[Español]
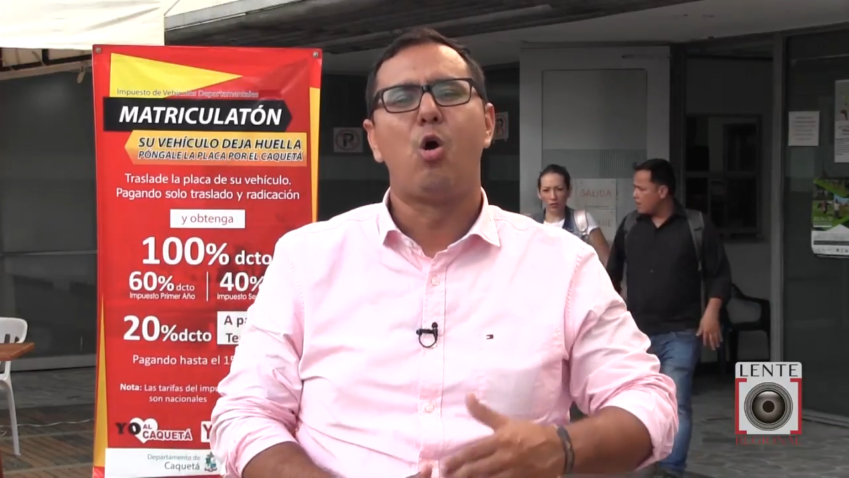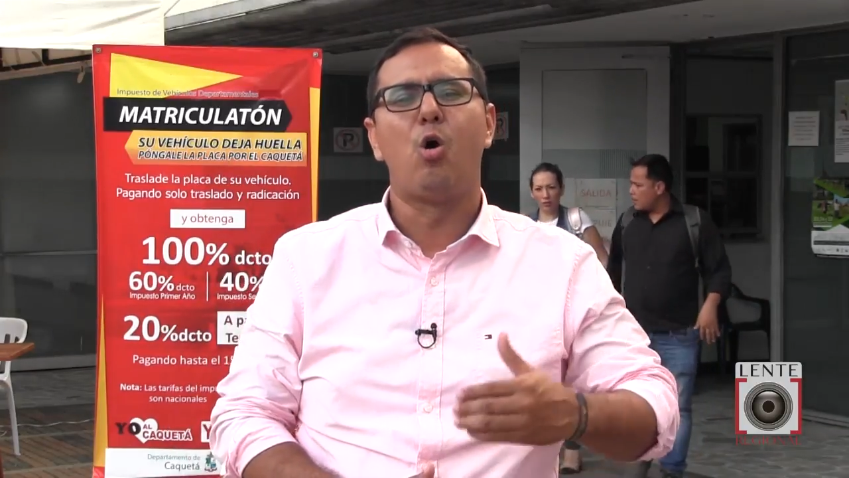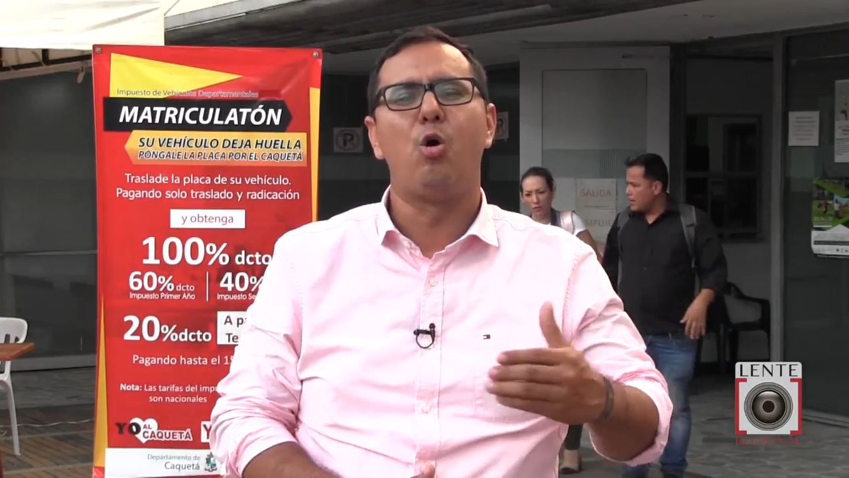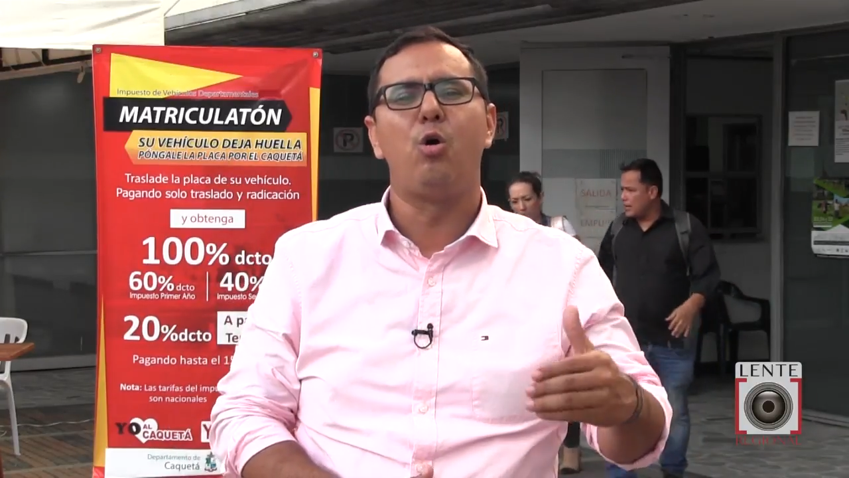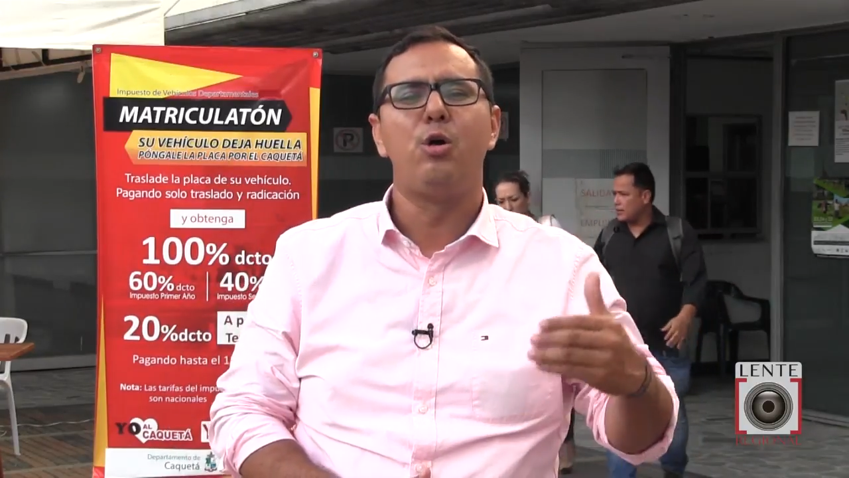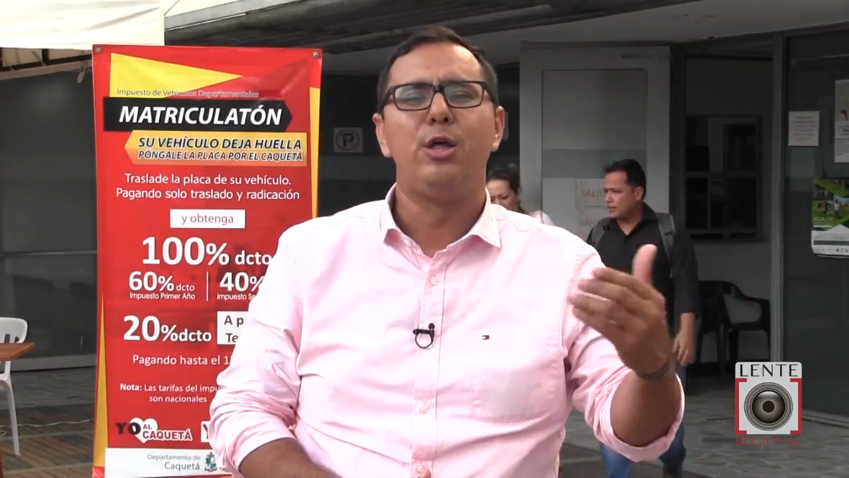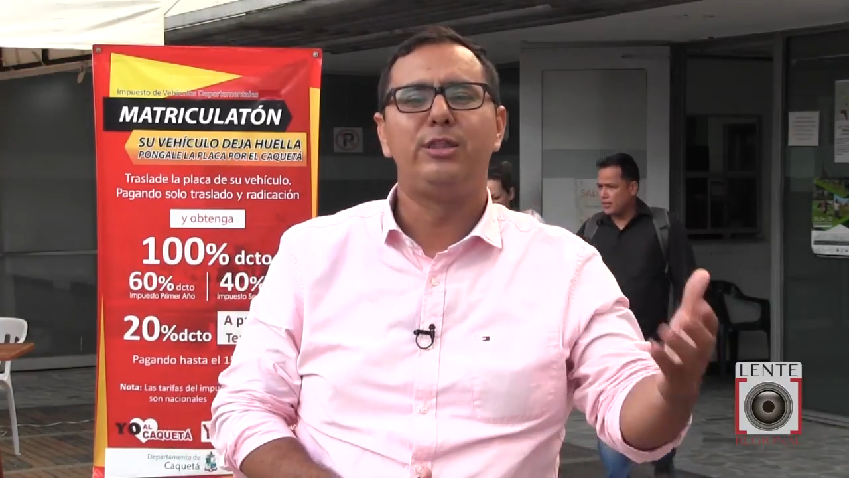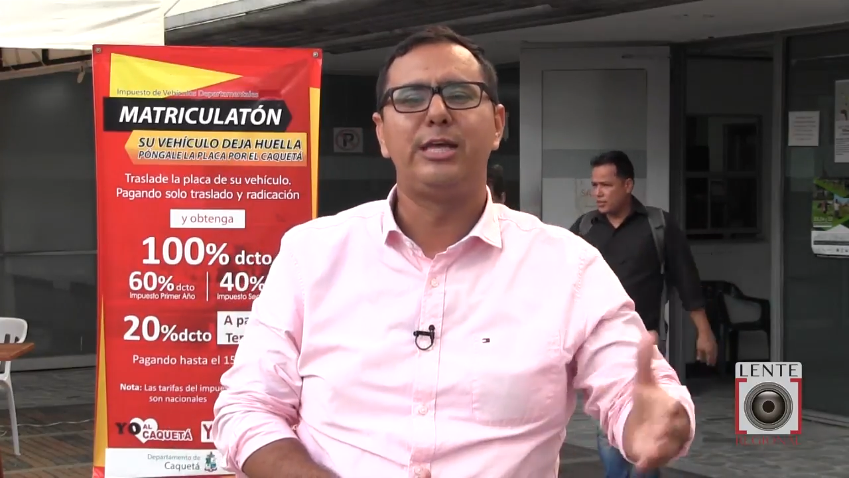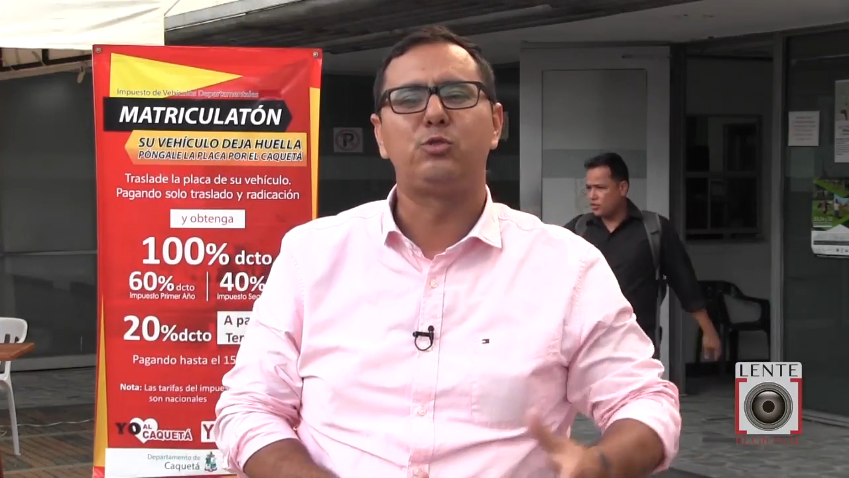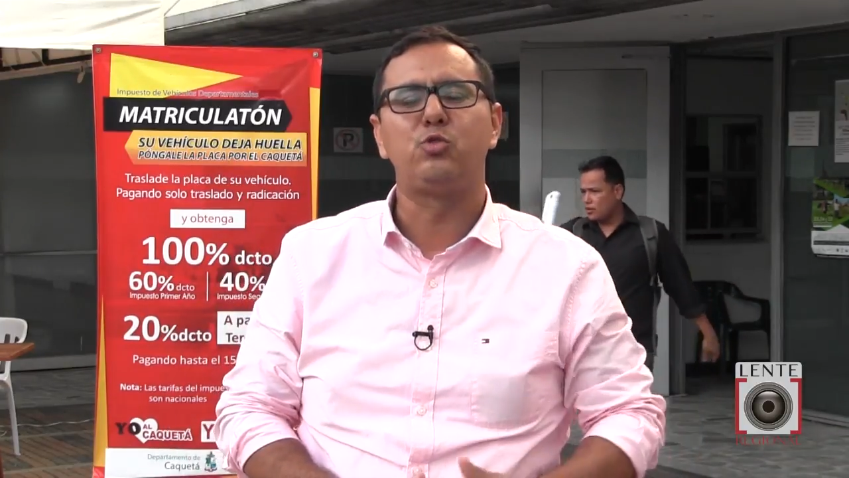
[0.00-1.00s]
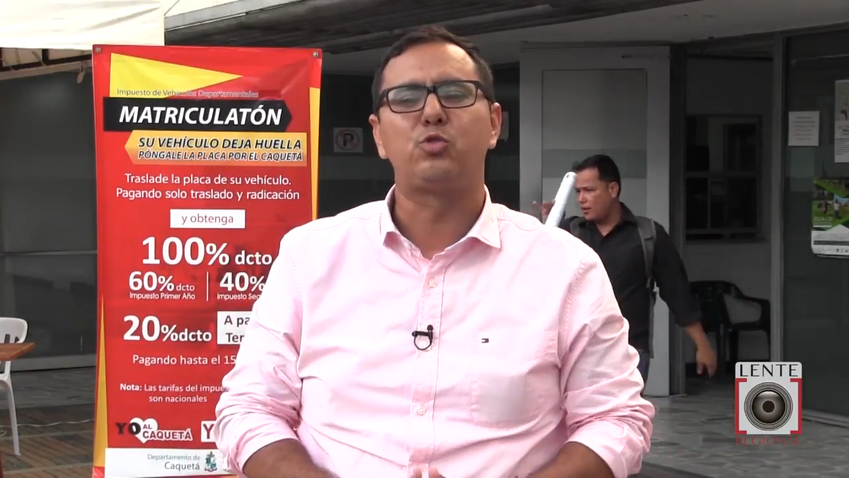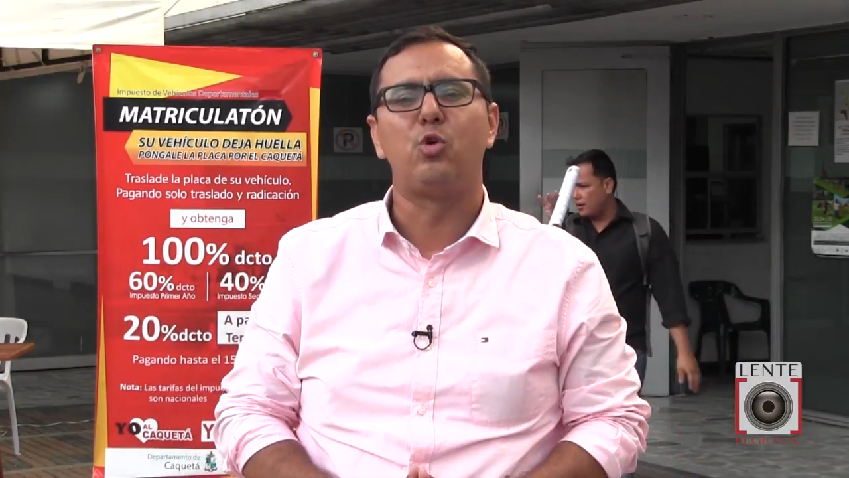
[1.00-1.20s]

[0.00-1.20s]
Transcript: o de sus